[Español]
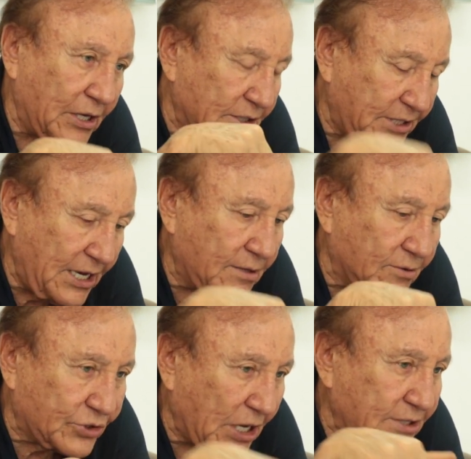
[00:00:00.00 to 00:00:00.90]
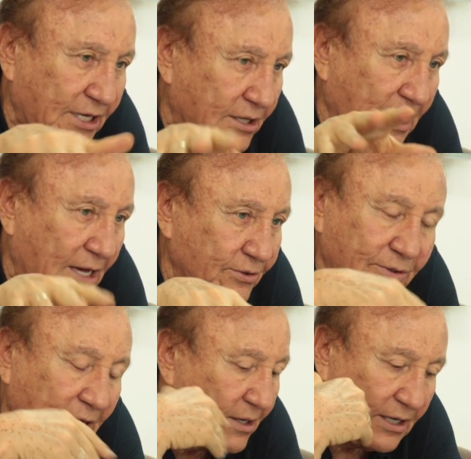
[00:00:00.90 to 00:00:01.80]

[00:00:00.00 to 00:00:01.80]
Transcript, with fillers: de 5, 6, 7 años,